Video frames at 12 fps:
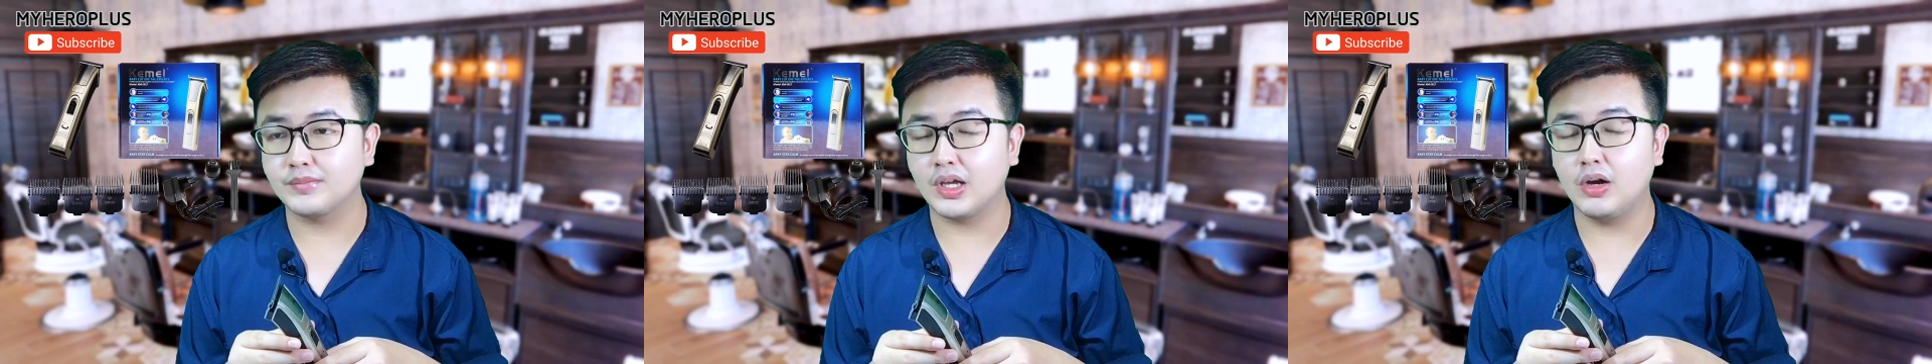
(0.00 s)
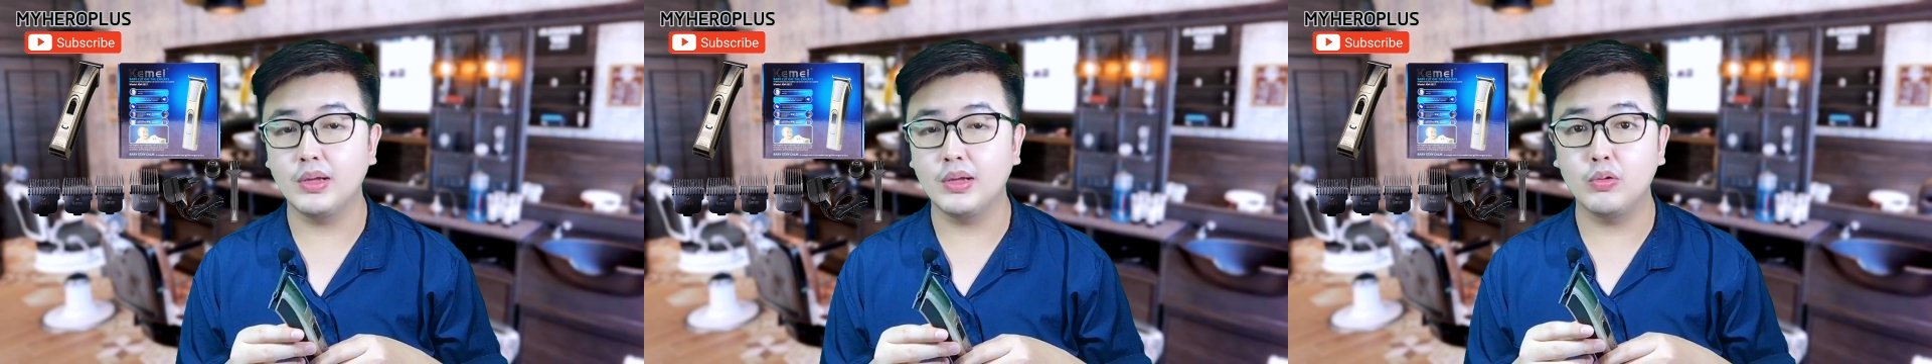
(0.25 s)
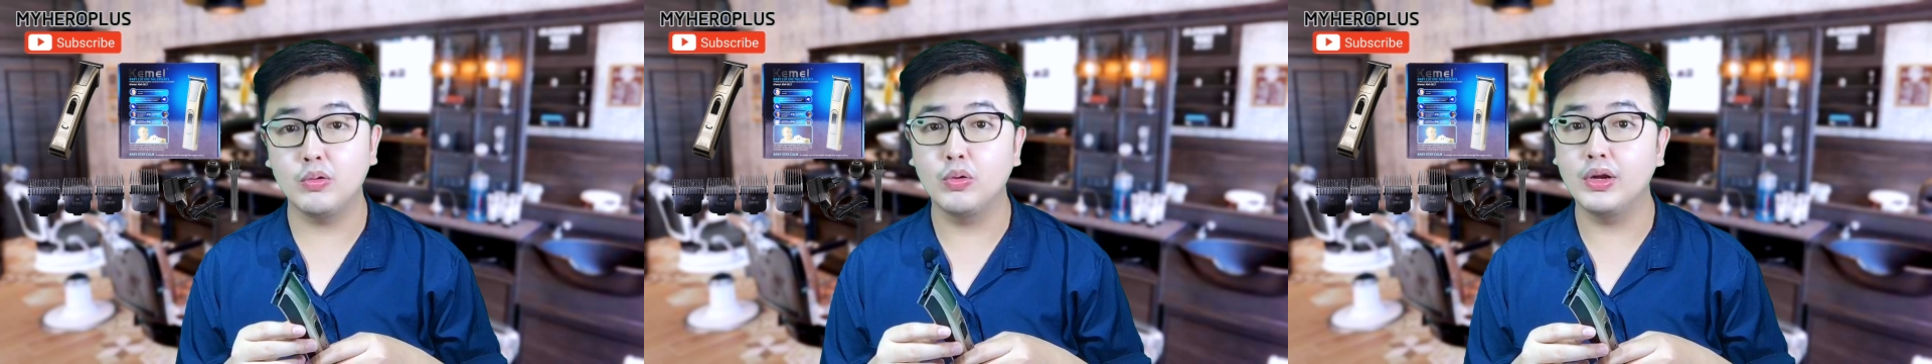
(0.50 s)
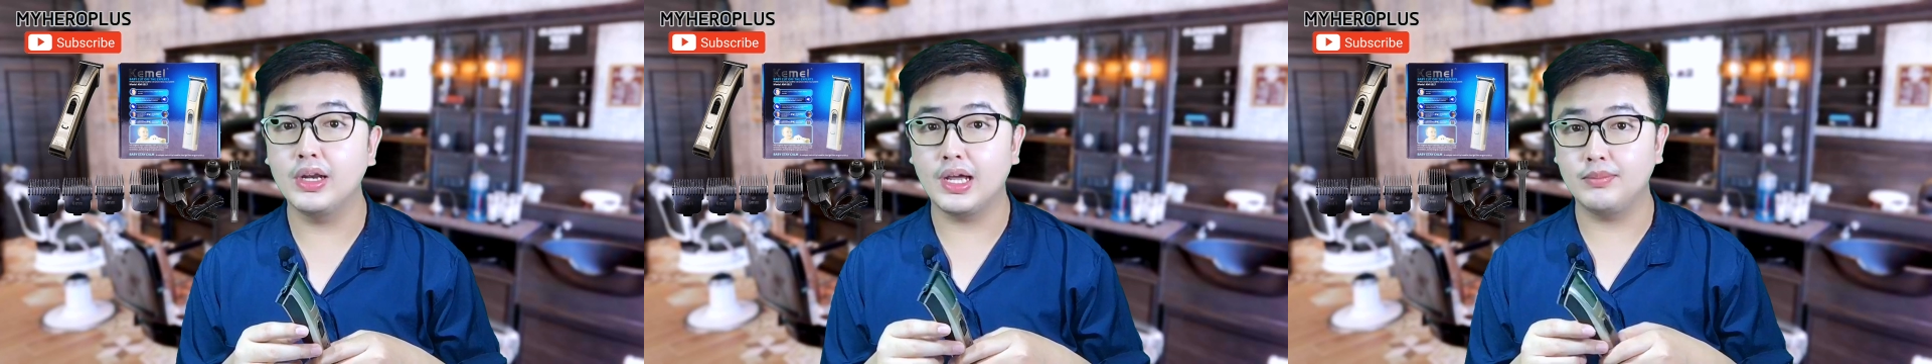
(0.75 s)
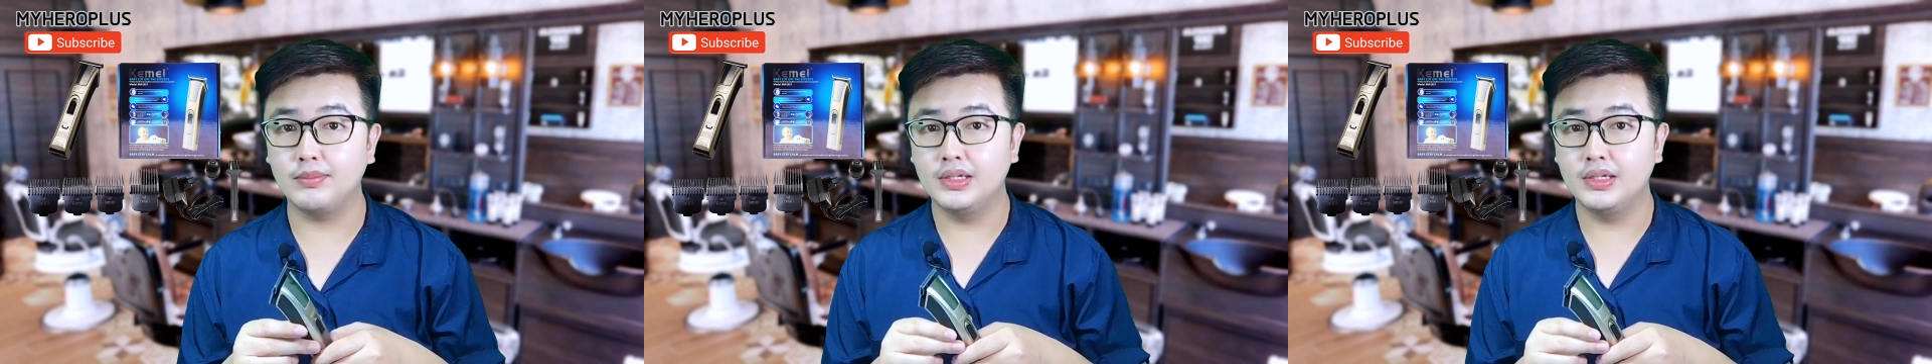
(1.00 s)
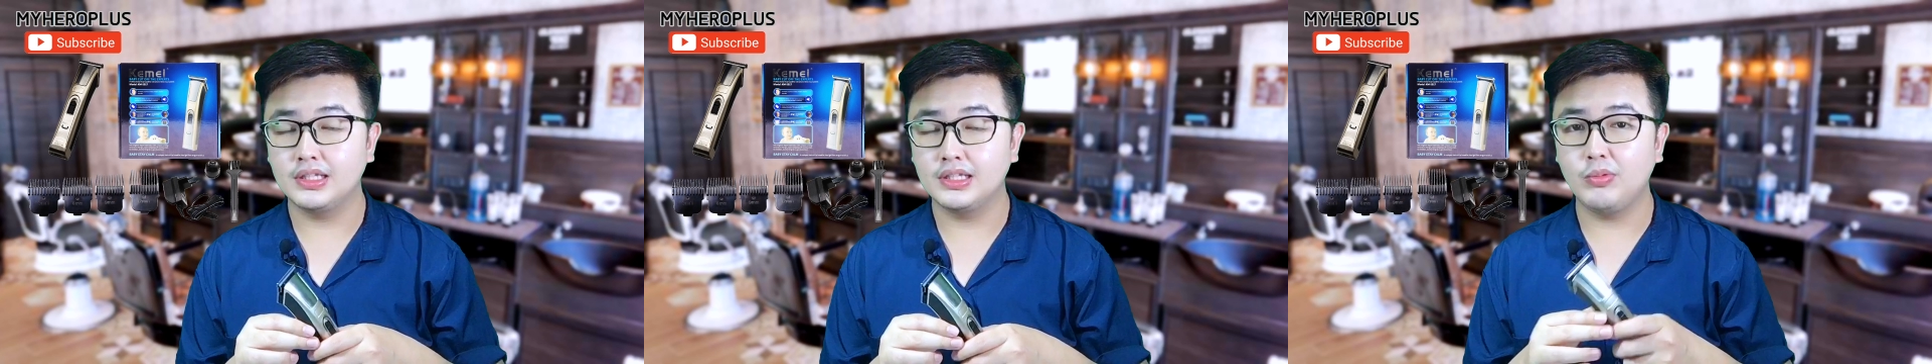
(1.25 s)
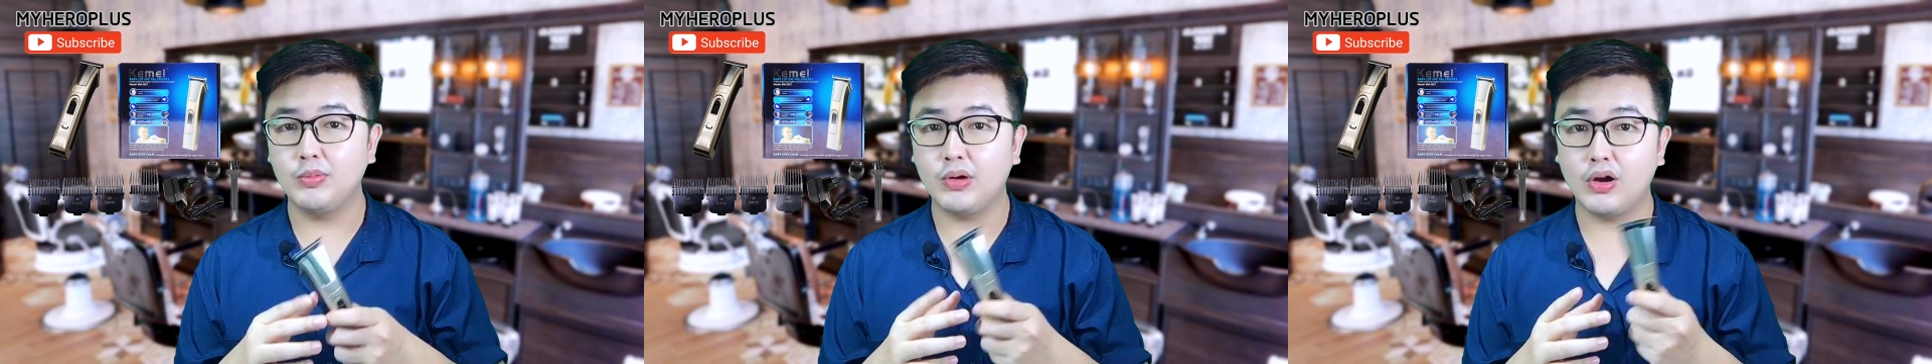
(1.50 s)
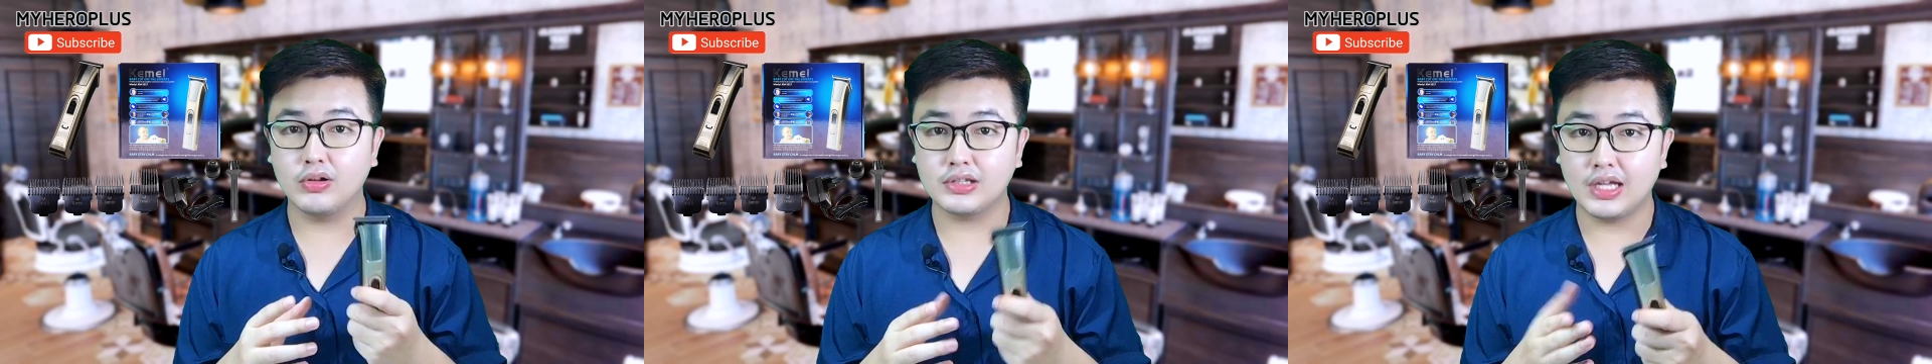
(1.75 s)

เขาไม่คุ้นนะครับถ้าผู้ปกครอง